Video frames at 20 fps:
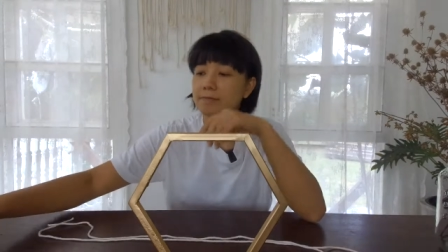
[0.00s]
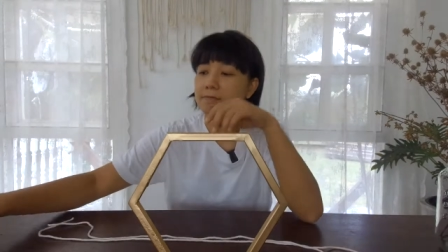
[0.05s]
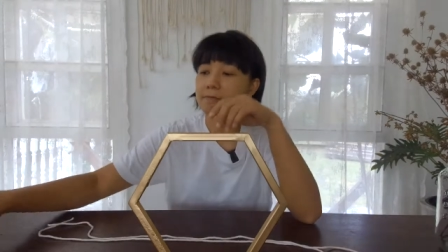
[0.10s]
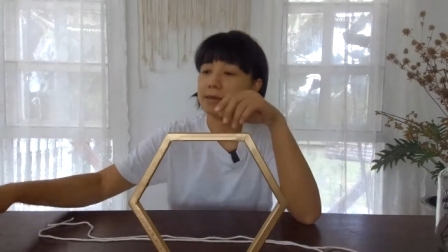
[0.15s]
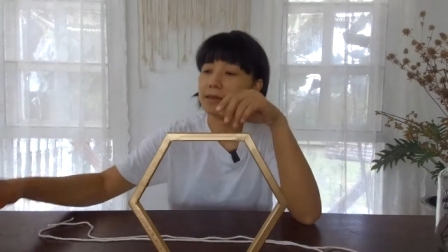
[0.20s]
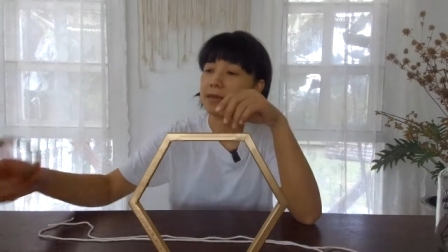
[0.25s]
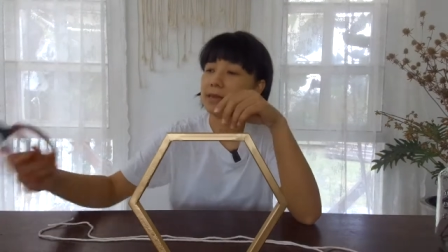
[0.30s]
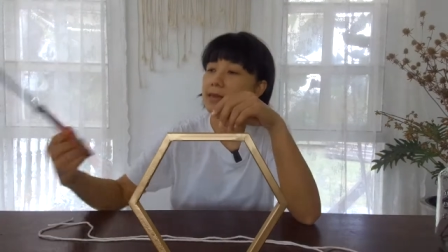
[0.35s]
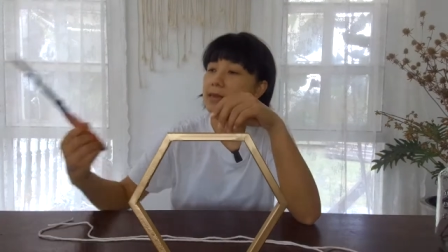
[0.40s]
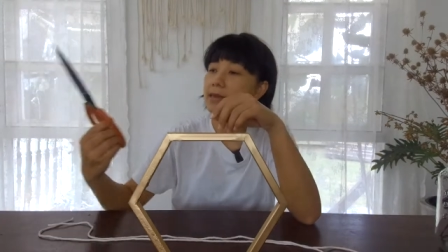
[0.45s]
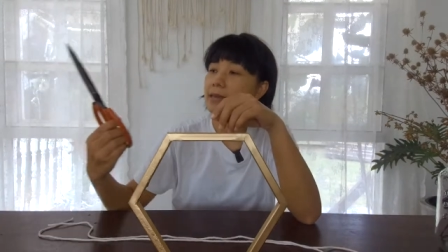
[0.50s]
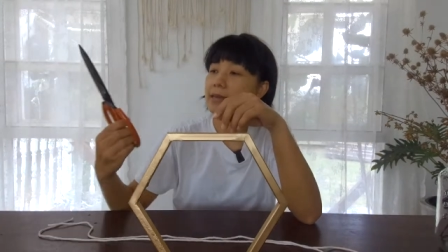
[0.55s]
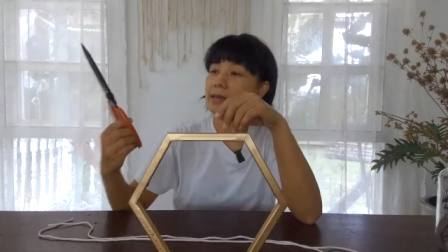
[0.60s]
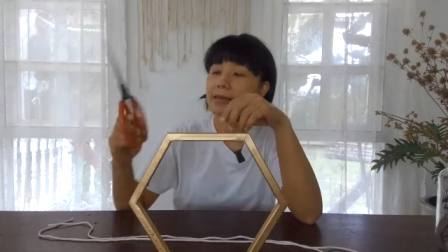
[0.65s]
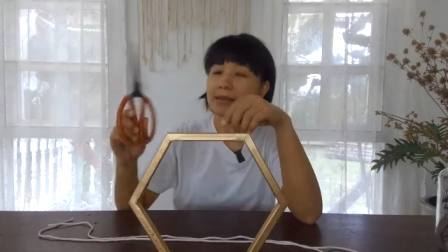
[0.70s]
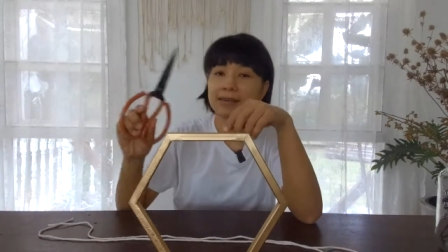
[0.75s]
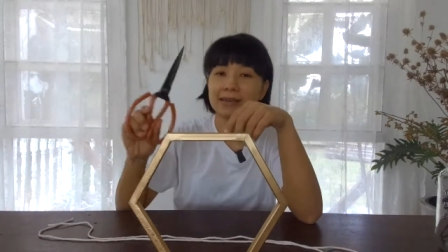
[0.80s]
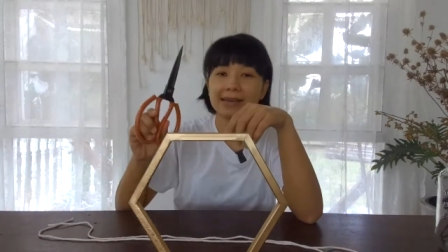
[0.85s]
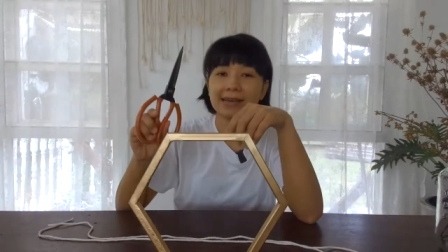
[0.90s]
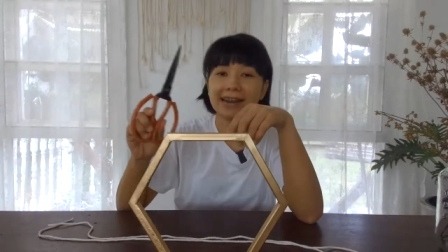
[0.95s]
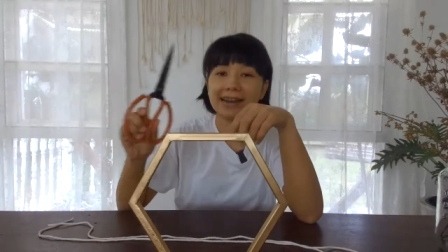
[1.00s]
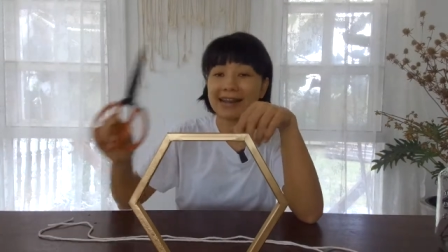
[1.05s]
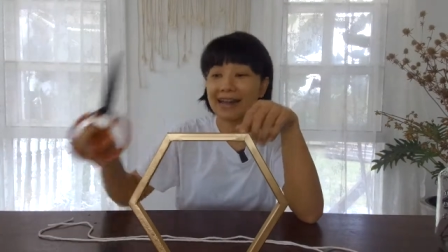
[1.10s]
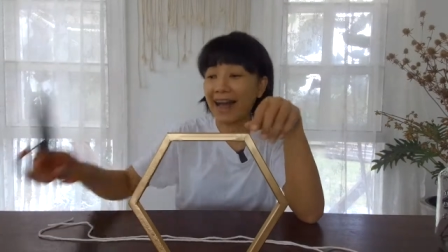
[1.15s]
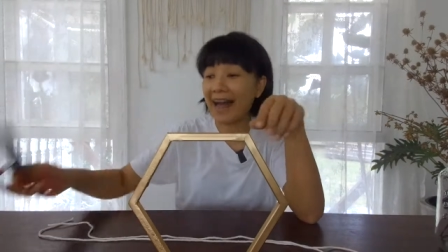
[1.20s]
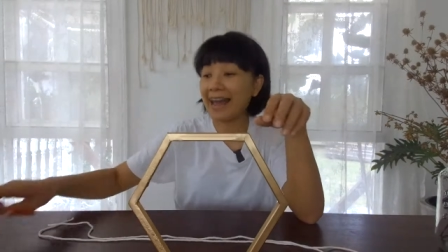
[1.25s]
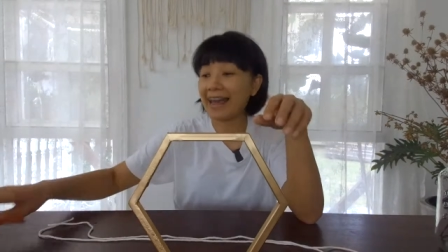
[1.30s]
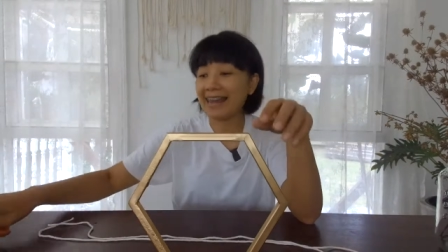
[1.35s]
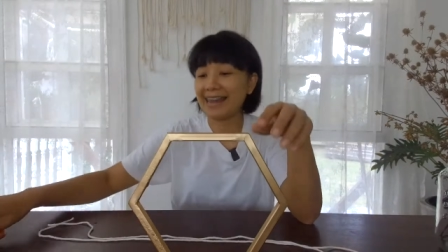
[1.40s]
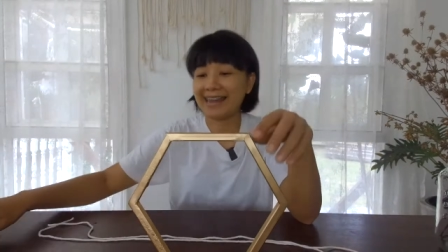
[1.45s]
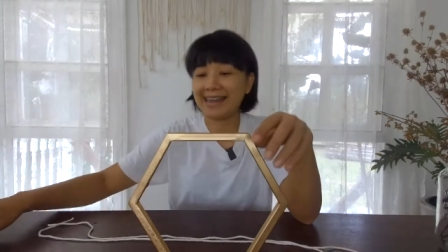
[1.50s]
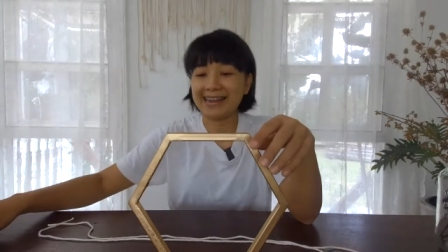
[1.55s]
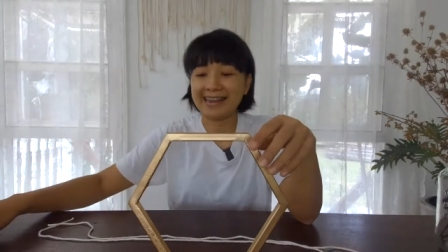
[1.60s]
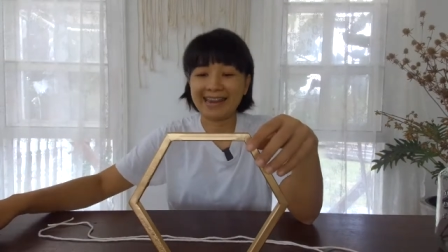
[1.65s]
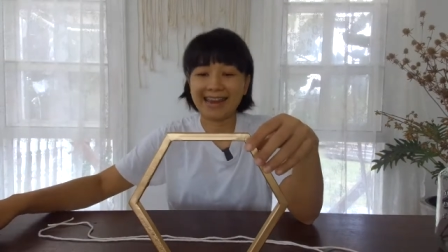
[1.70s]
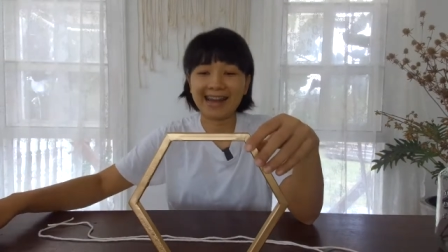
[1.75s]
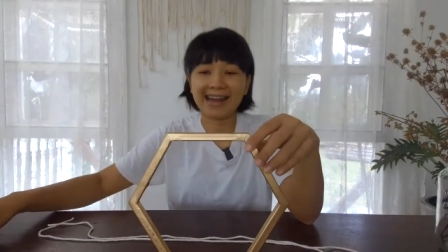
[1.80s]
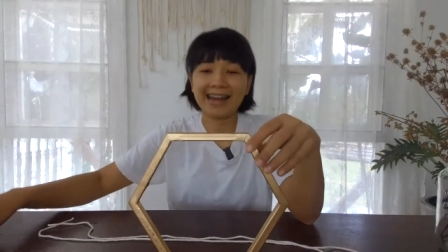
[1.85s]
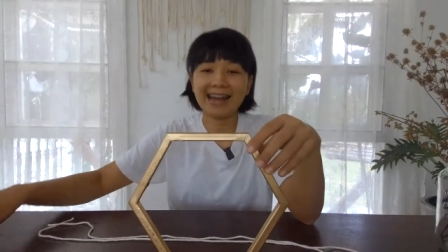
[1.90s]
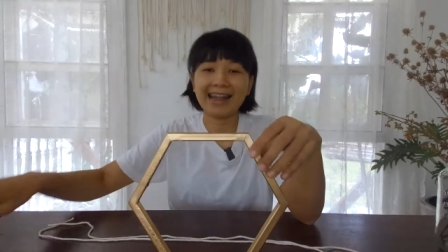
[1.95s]
มีกรรไกร
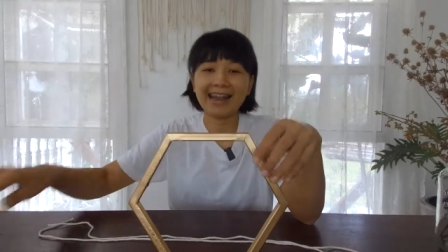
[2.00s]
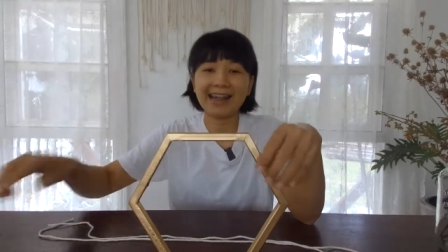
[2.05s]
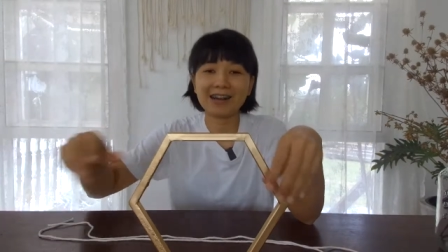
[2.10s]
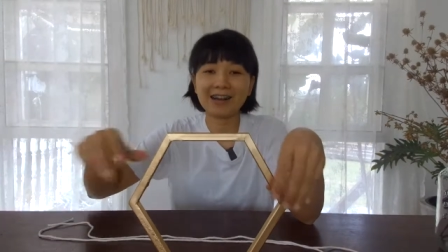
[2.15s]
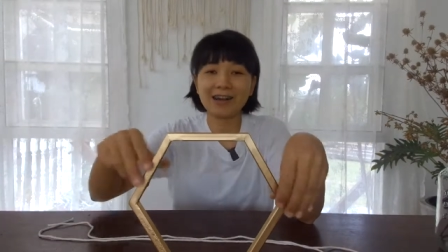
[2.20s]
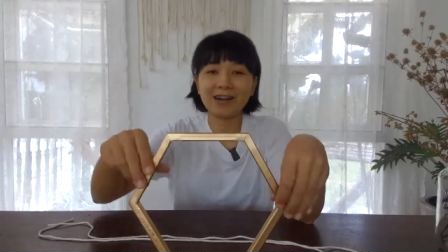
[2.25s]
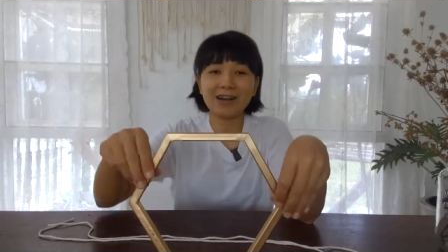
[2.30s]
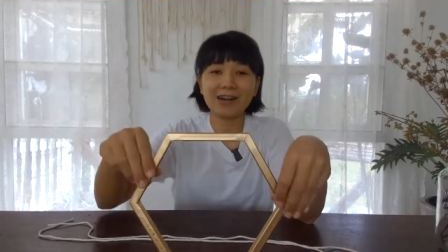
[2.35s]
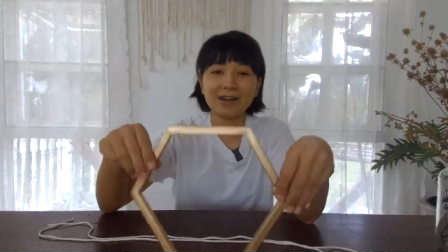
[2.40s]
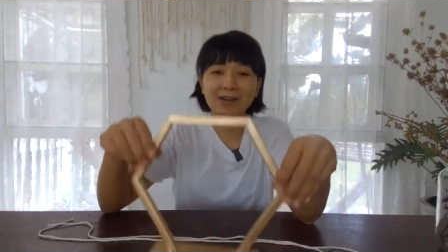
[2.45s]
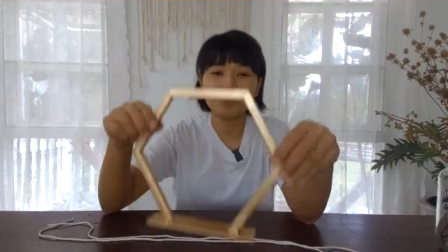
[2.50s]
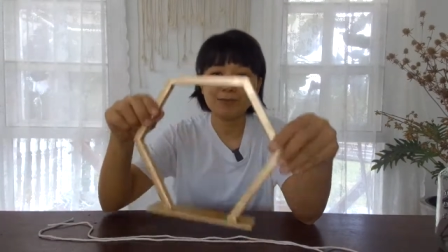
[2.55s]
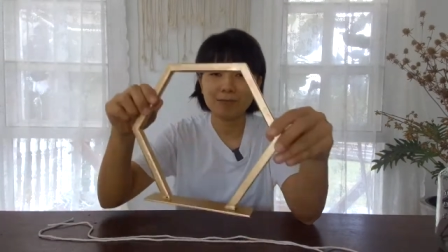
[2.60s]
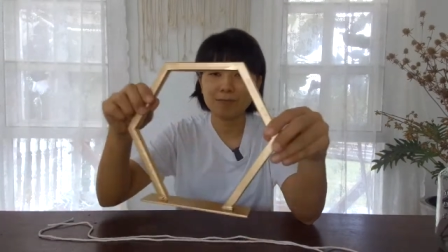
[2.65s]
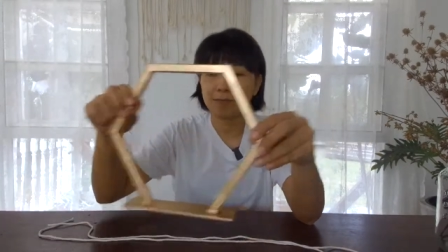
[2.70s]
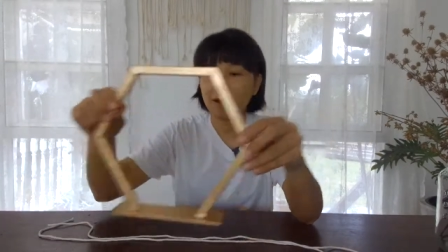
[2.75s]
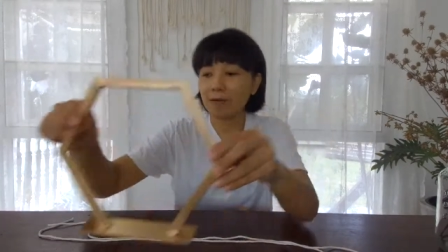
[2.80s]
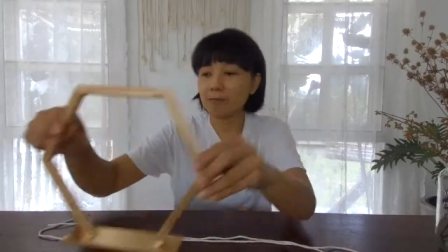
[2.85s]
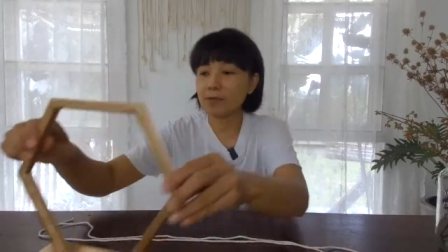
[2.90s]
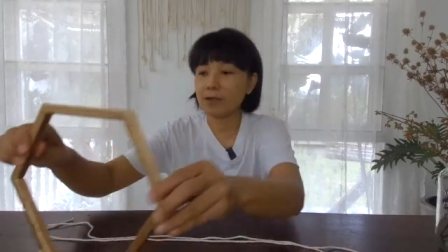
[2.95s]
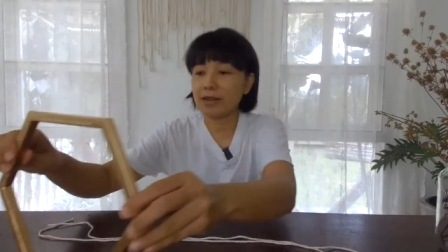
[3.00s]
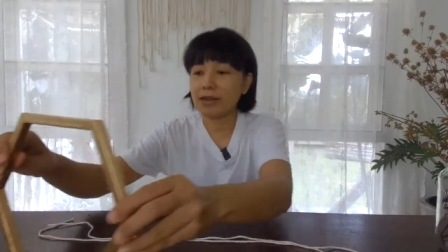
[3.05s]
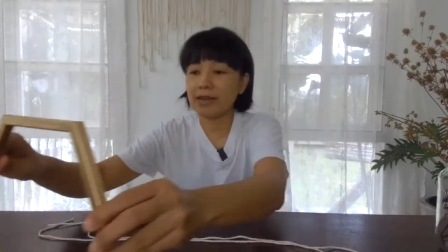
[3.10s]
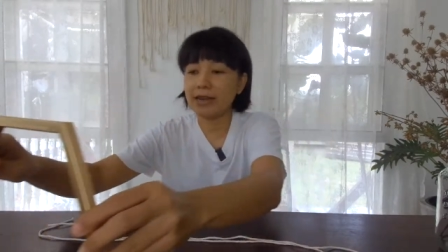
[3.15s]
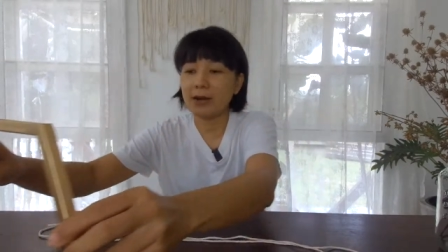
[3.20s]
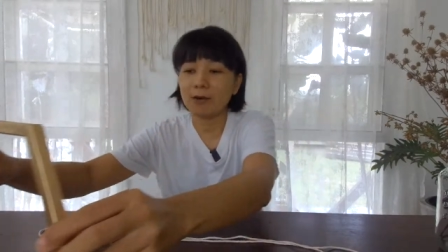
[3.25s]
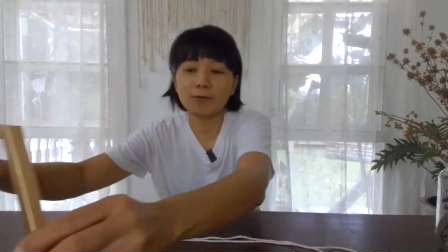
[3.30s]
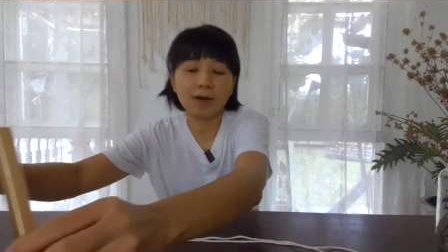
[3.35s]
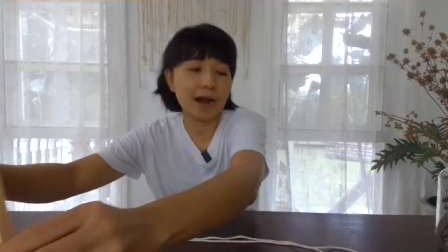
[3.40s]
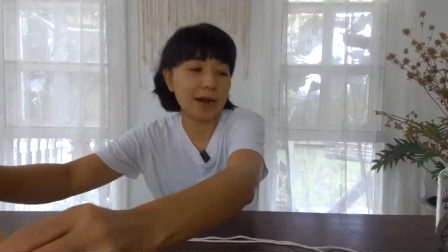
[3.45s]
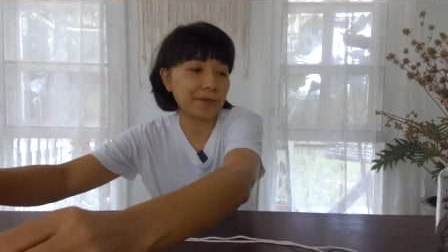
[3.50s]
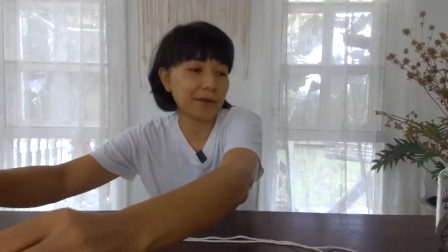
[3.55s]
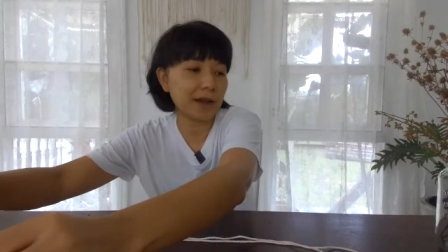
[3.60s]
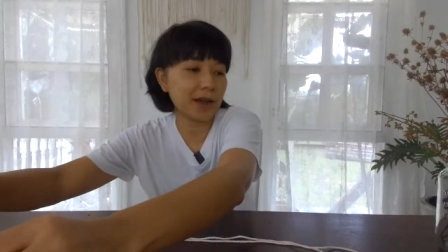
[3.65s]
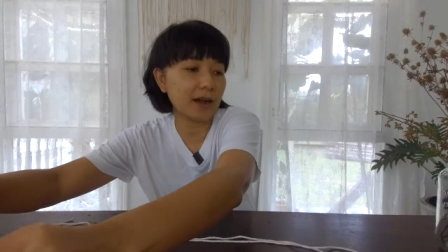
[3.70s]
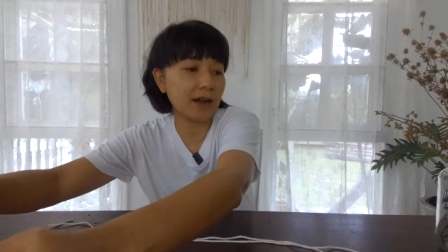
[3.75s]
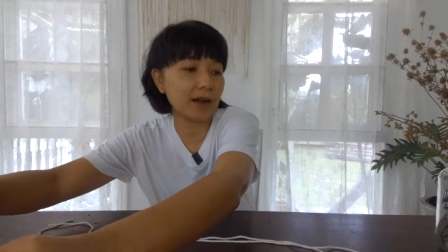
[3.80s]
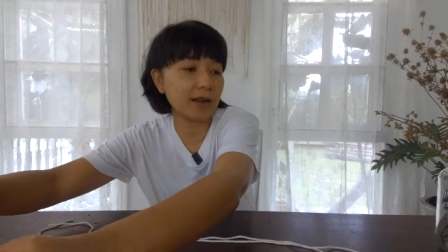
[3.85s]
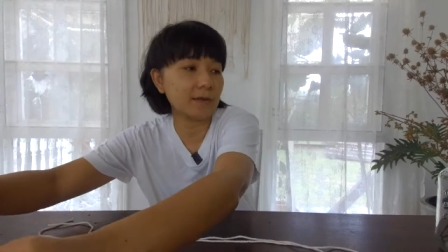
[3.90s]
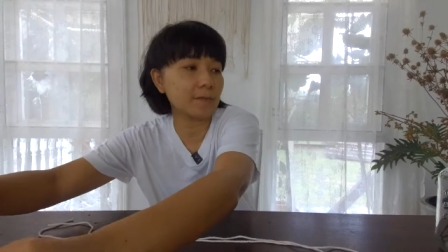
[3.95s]
นะคะแล้วก็พร็อพตัวนี้เดี๋ยววางไว้
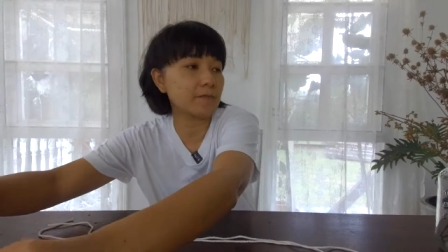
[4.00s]
ก่อน